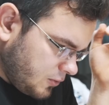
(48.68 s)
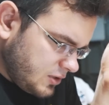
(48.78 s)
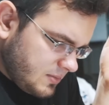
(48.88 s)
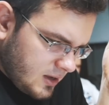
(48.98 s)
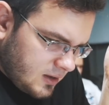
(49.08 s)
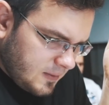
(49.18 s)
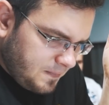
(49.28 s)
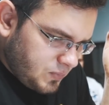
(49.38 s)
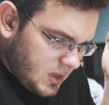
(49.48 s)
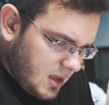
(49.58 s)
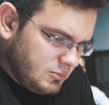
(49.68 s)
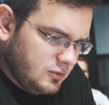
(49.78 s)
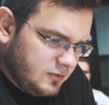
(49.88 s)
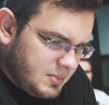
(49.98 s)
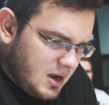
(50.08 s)
Po tym jak
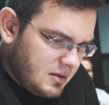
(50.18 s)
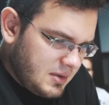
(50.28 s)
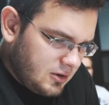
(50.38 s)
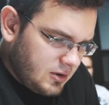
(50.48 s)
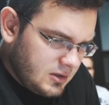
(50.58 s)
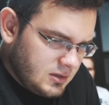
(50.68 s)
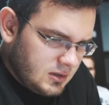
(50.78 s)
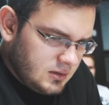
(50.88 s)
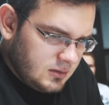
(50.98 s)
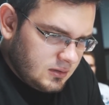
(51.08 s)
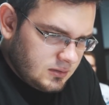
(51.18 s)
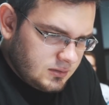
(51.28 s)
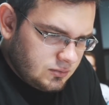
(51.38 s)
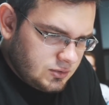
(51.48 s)
Enzo wybrałem jako jeden z